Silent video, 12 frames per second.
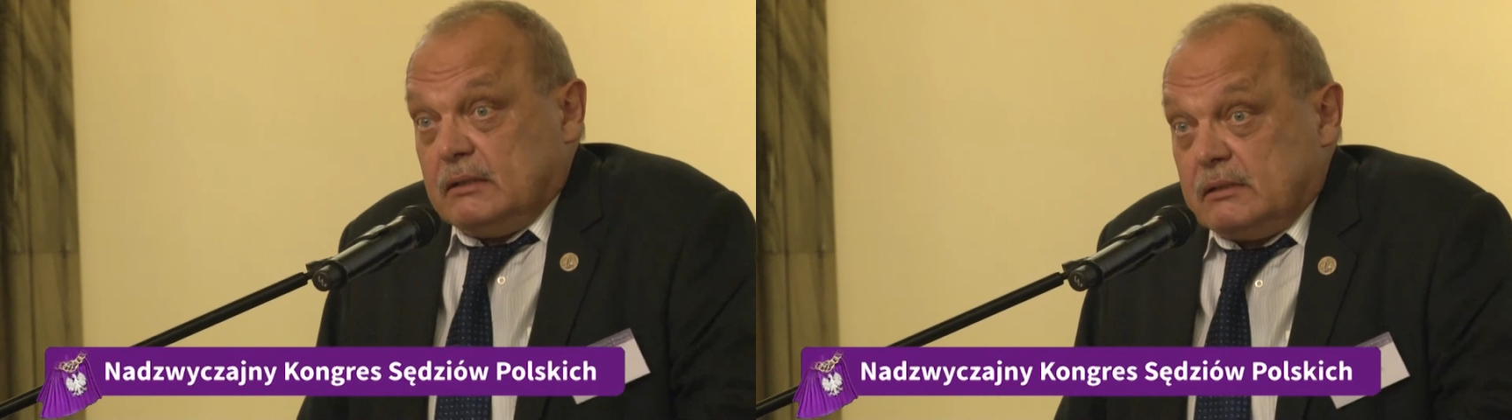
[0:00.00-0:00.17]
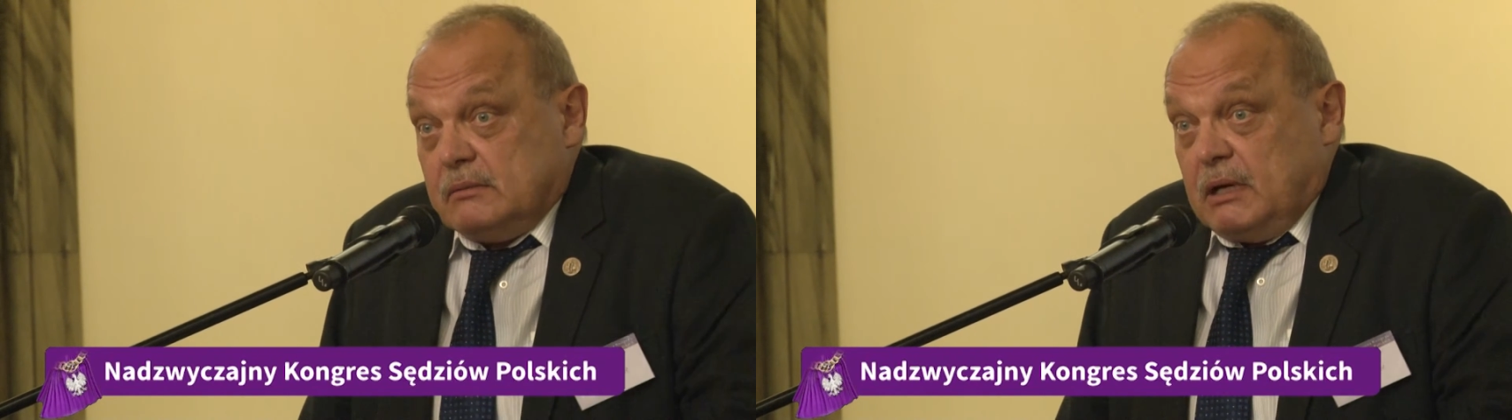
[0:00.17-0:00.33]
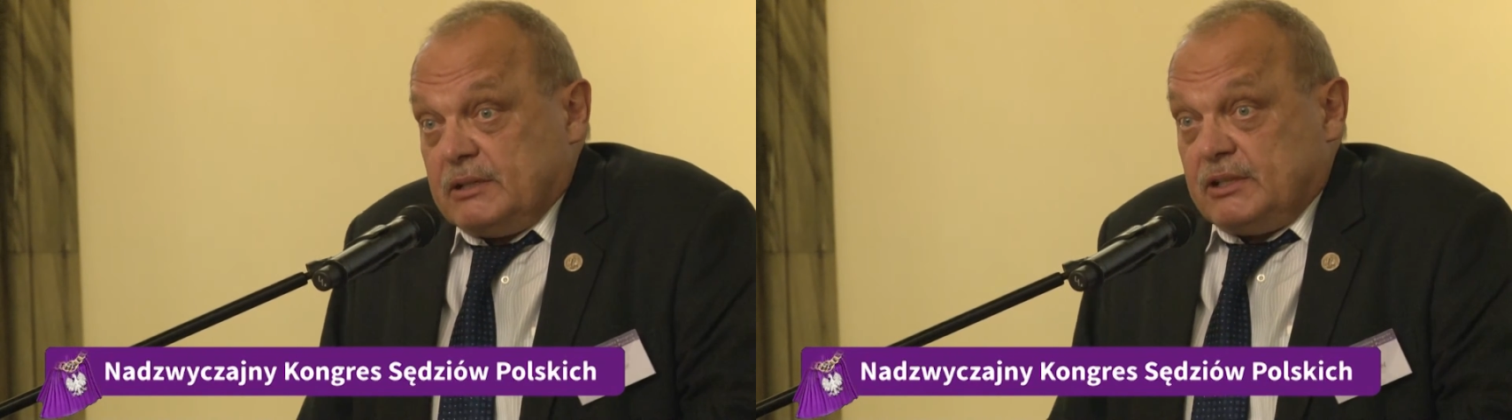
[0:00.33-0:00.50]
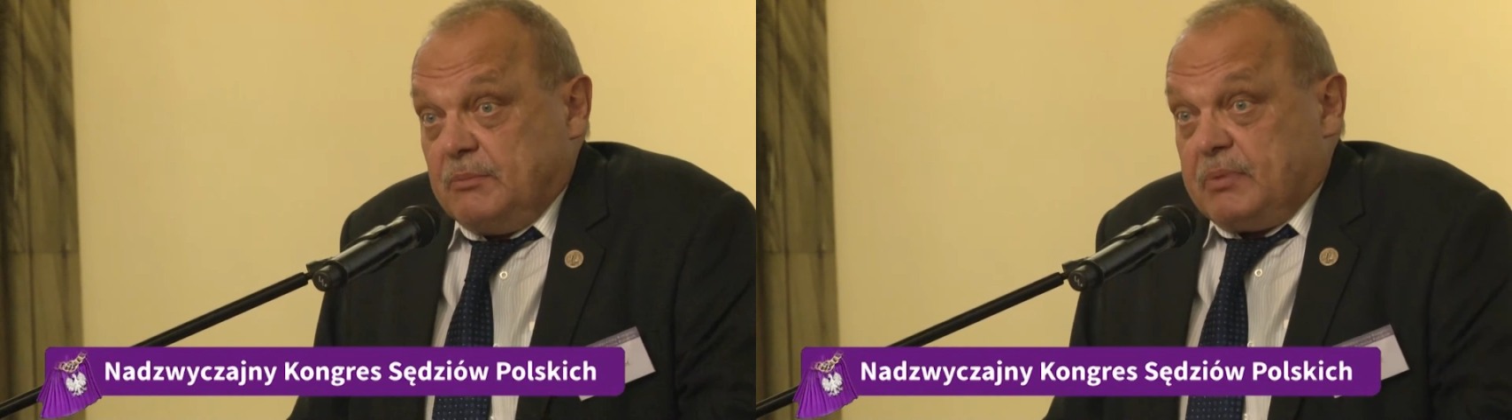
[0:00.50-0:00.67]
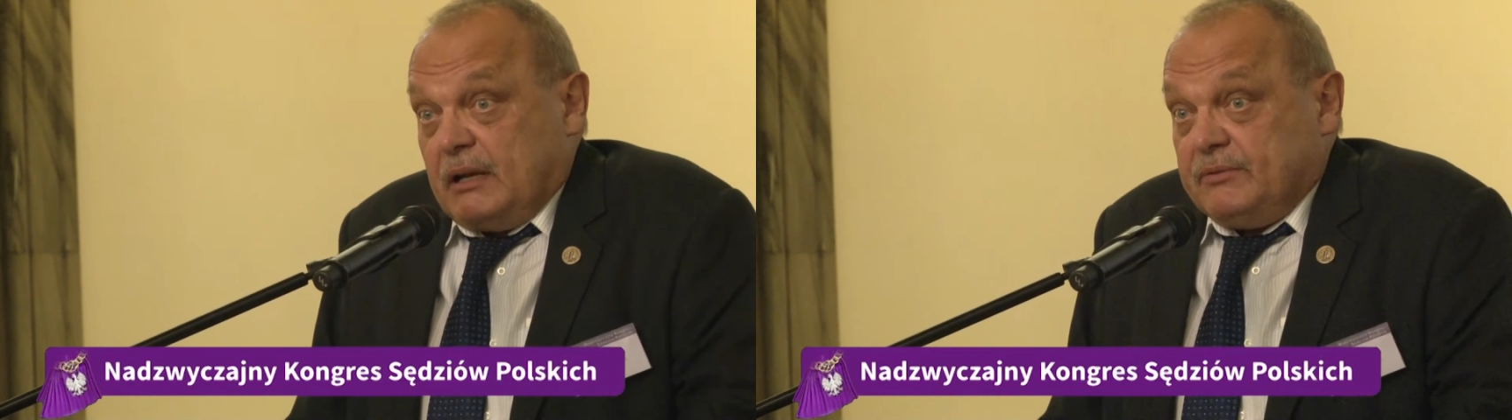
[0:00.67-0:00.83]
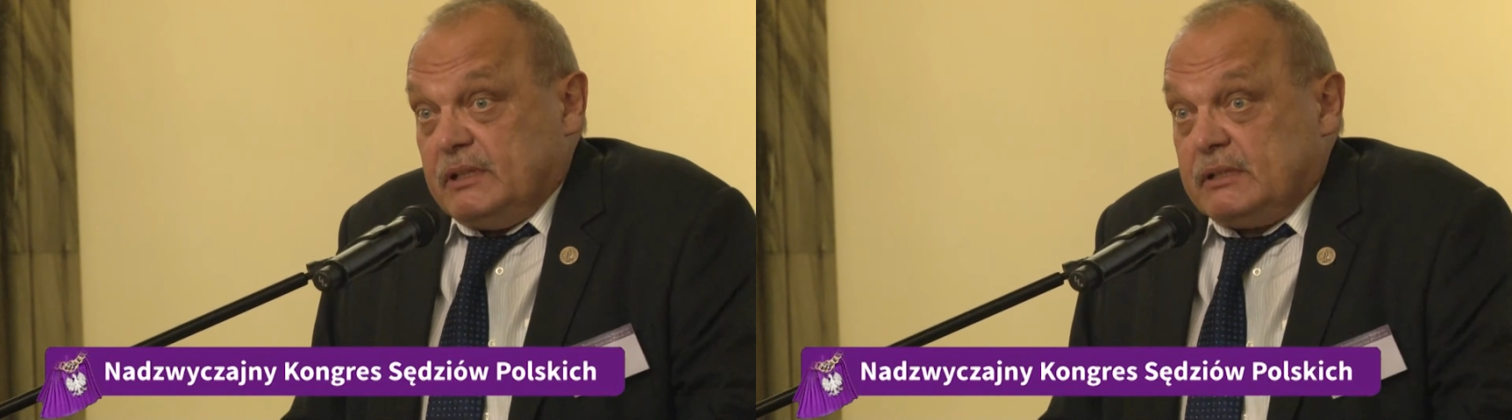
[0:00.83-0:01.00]
czy bardziej
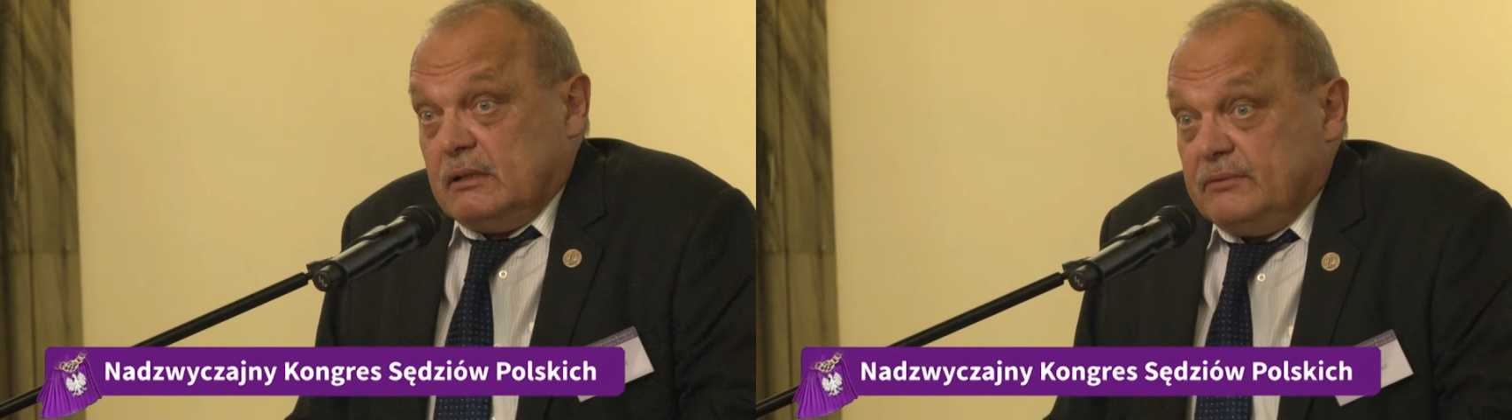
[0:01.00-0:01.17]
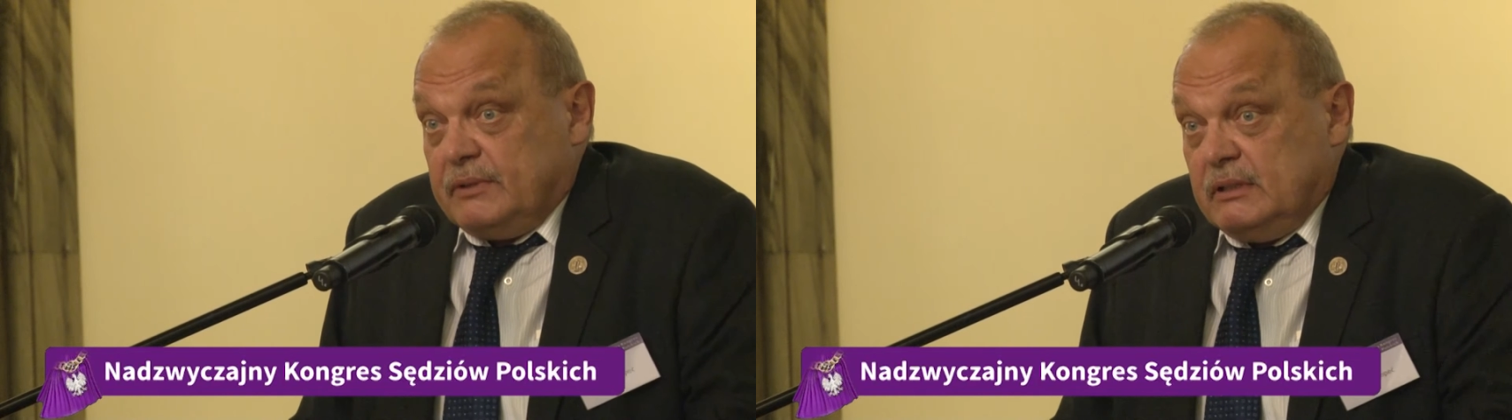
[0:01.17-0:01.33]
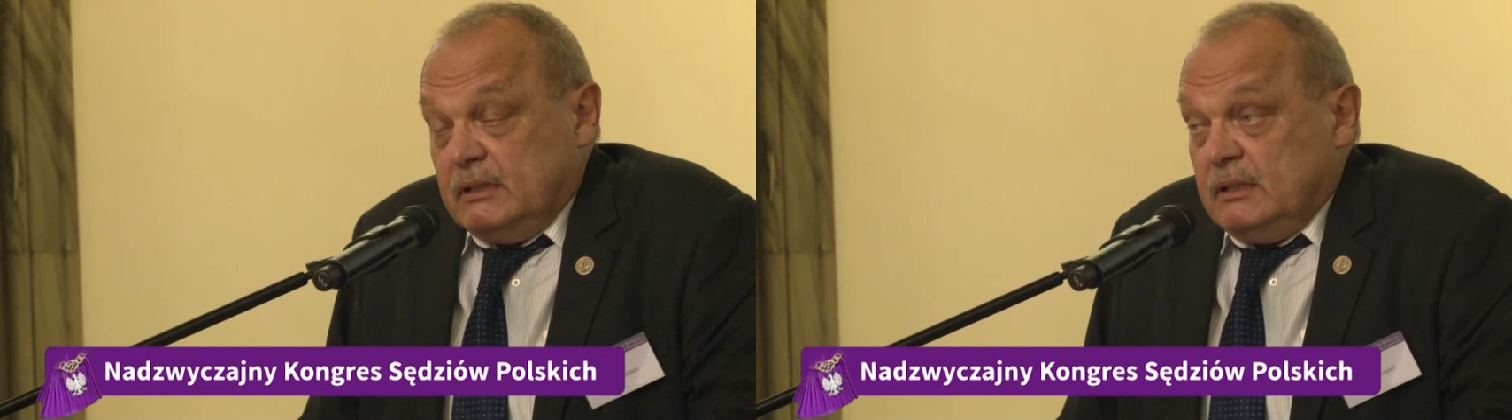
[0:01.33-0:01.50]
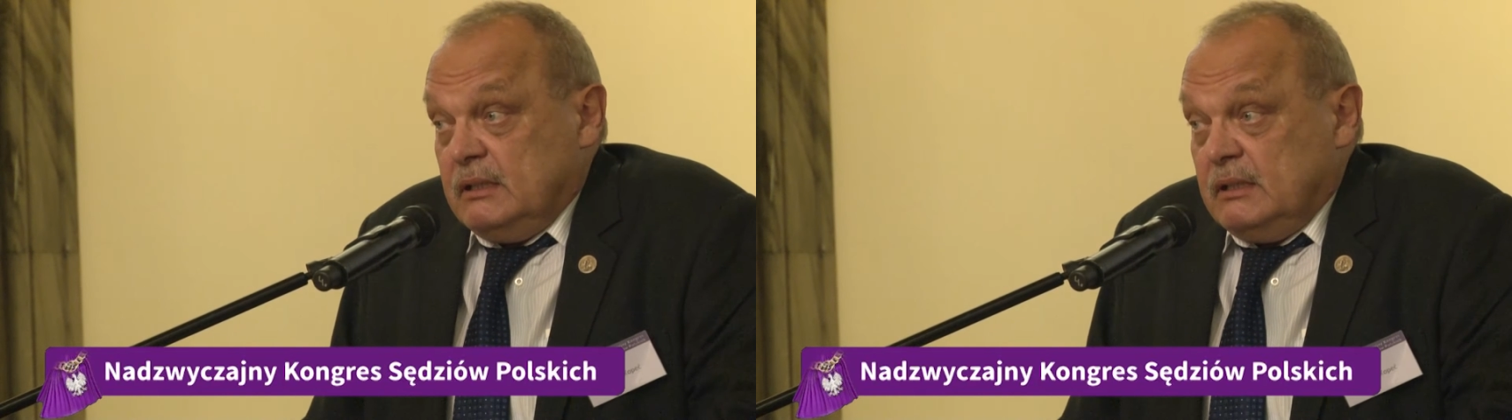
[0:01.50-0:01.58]
prawicowy.